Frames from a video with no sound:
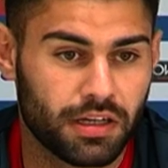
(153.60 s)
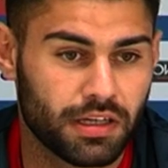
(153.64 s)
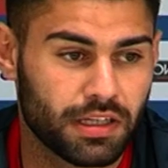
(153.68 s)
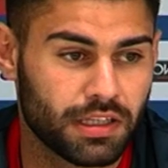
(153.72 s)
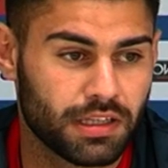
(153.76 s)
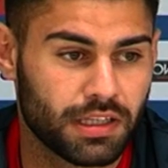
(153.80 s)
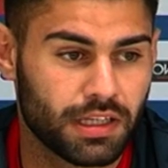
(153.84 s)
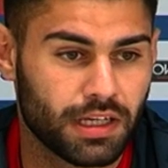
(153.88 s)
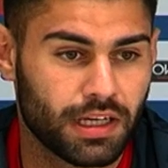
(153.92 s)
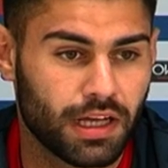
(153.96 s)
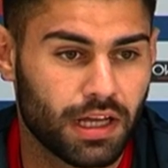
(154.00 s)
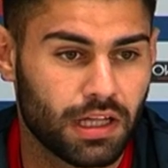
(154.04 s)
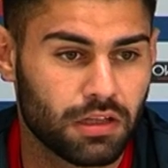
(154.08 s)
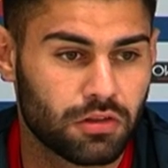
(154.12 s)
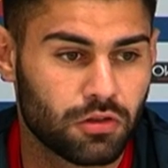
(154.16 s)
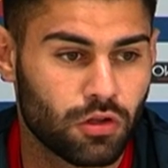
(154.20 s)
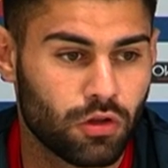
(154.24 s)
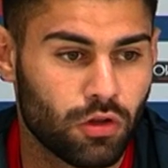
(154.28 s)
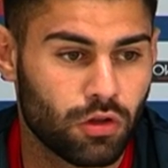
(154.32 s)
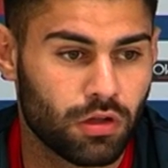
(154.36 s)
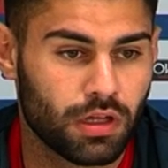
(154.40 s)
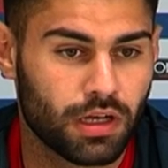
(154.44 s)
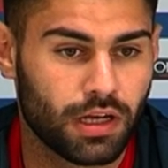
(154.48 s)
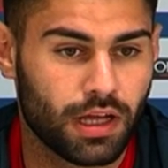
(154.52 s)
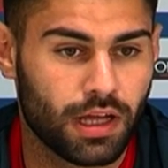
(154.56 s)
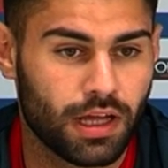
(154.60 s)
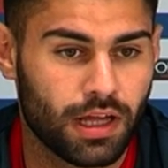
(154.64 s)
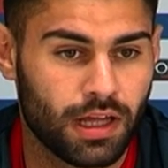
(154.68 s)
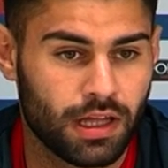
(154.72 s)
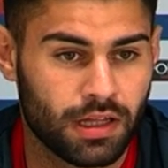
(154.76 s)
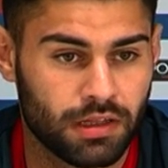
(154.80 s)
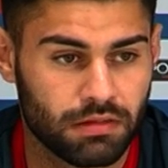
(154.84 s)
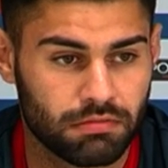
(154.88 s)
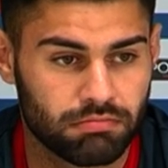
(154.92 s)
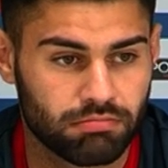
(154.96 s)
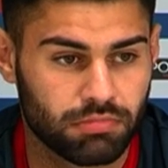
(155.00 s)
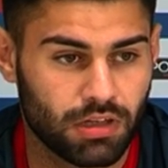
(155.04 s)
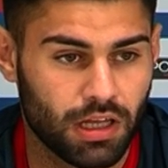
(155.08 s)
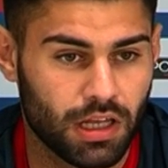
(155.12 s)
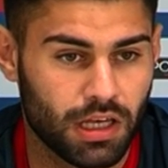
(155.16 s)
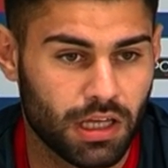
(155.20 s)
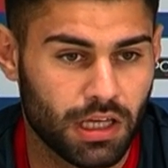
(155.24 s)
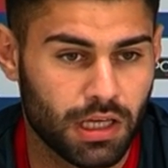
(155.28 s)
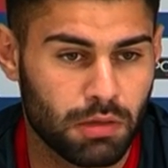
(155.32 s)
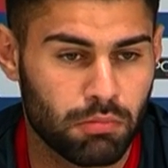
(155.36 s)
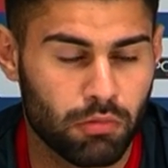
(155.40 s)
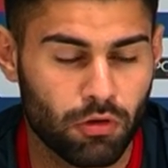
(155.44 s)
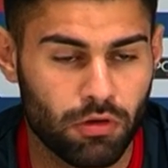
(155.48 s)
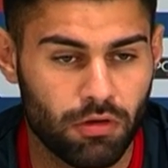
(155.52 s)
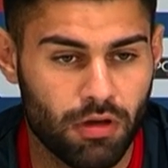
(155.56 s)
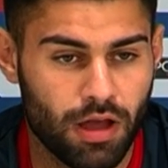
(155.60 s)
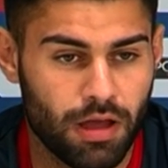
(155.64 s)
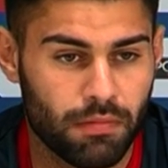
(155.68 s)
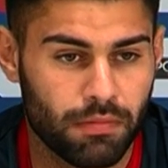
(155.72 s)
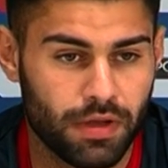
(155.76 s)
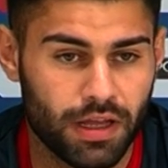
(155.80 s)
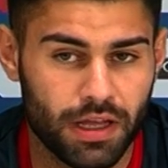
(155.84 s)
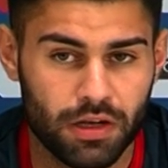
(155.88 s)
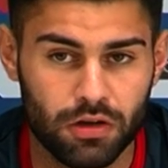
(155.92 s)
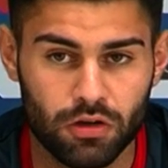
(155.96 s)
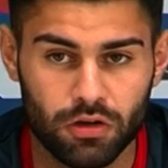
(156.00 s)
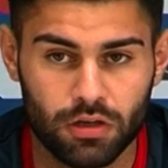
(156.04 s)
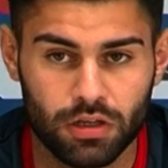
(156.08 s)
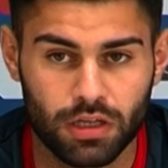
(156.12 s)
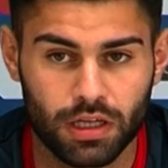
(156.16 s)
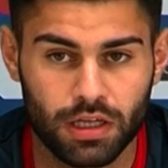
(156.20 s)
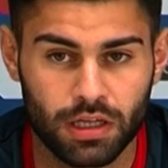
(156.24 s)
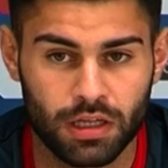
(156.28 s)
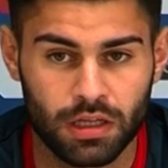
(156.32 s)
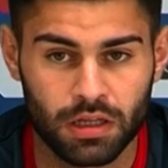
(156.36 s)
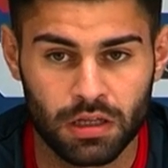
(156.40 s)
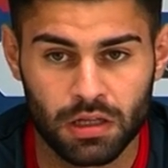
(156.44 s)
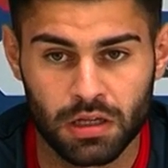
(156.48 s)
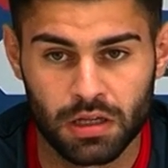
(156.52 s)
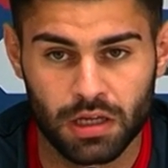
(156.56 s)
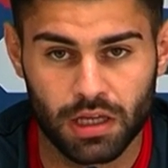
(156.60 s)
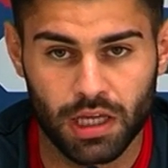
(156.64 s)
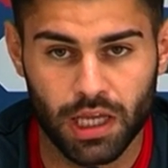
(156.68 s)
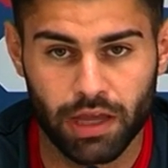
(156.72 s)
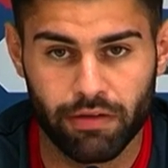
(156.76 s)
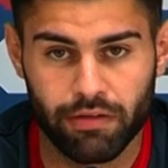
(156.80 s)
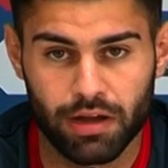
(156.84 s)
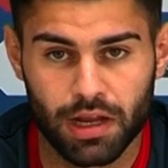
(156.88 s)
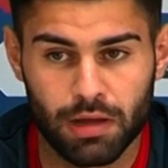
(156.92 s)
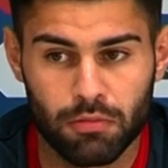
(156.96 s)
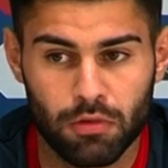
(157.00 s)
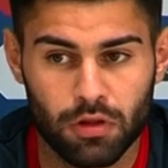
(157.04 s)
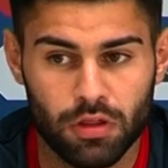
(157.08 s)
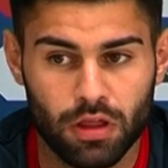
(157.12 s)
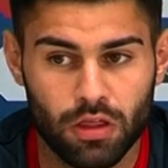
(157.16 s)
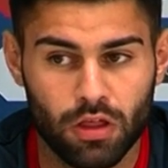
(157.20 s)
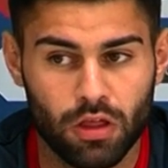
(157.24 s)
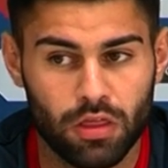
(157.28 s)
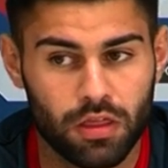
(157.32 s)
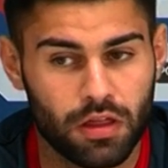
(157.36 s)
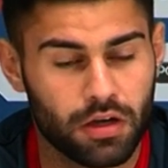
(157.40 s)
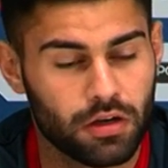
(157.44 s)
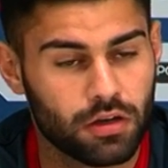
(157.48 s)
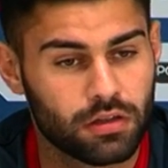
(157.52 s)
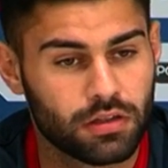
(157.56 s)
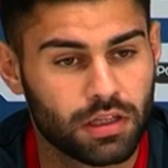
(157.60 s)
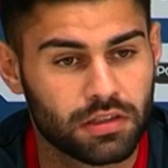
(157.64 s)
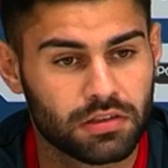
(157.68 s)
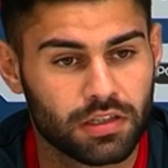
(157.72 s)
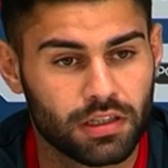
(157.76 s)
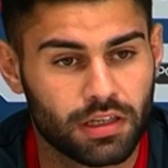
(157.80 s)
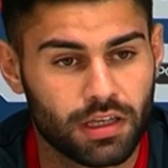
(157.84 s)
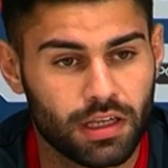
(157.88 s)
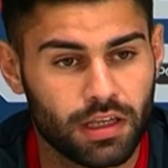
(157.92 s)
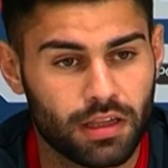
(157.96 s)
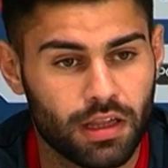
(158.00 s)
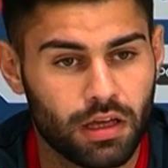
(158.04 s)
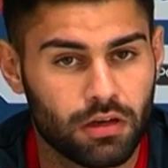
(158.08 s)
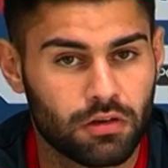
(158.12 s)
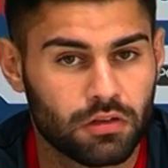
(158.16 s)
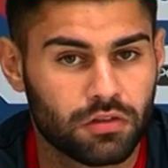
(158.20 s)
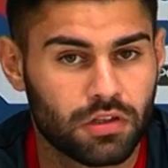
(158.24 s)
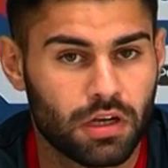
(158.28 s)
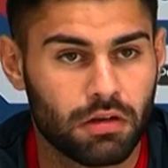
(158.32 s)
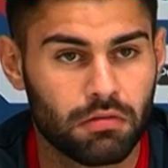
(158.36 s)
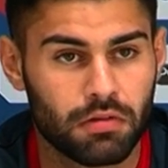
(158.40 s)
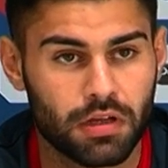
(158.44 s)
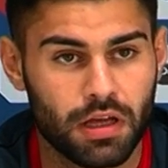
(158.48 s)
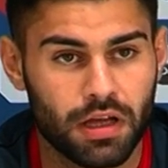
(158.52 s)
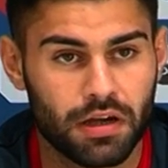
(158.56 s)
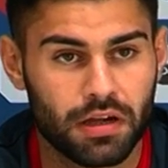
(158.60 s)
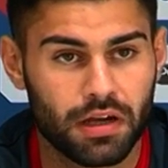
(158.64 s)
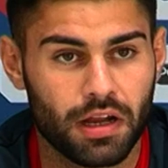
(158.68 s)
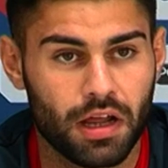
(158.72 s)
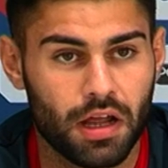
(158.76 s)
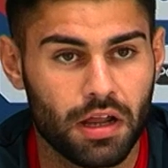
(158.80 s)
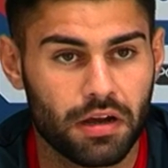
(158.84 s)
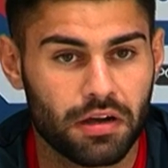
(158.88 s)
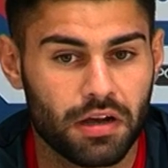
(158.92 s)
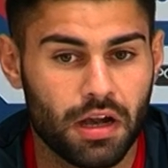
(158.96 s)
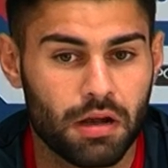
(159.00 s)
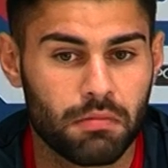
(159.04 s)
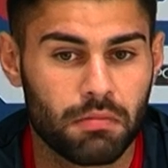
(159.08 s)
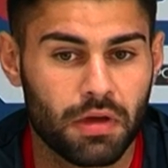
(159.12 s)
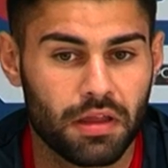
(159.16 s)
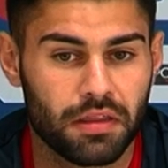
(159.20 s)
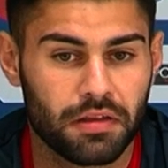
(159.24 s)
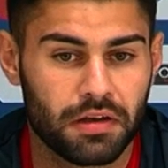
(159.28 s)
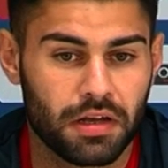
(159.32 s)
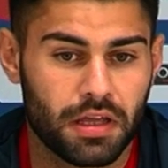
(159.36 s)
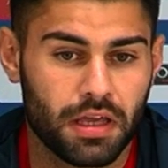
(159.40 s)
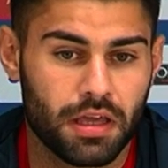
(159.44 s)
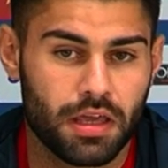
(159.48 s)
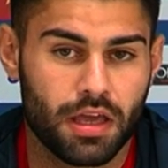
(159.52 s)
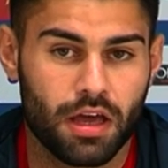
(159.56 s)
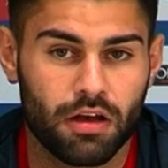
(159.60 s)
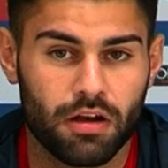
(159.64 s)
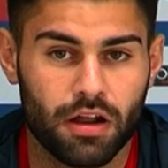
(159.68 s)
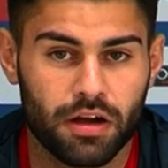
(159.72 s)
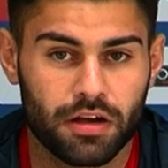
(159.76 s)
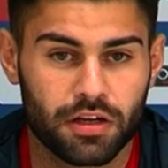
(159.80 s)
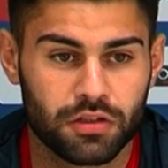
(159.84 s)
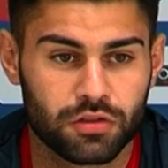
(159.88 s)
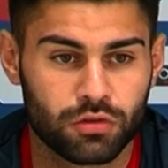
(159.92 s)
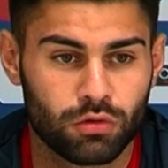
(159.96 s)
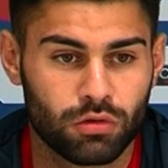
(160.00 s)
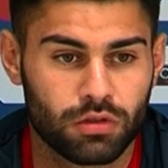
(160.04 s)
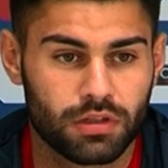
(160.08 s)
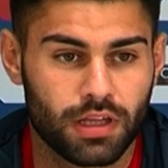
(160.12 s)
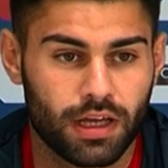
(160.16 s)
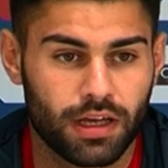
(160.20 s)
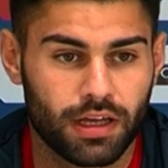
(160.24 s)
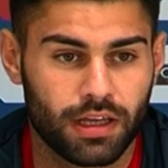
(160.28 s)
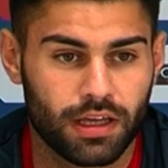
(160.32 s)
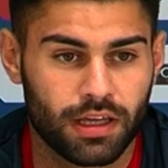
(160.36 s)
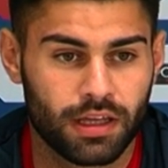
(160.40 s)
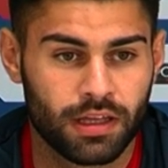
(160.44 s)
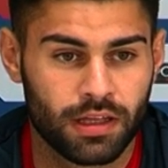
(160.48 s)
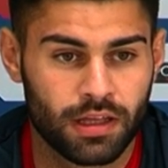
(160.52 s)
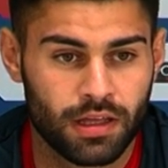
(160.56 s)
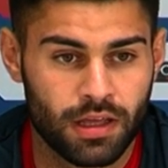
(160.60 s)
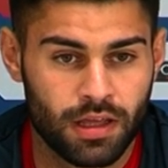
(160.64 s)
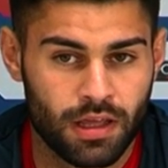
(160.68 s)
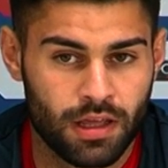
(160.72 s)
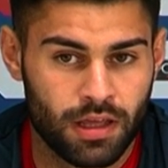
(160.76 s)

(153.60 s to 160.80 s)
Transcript: críticas, todo era que el equipo iba a menos, que, veníamos de dos derrotas seguidas contra el Villarreal y Real Madrid y ahora resulta que,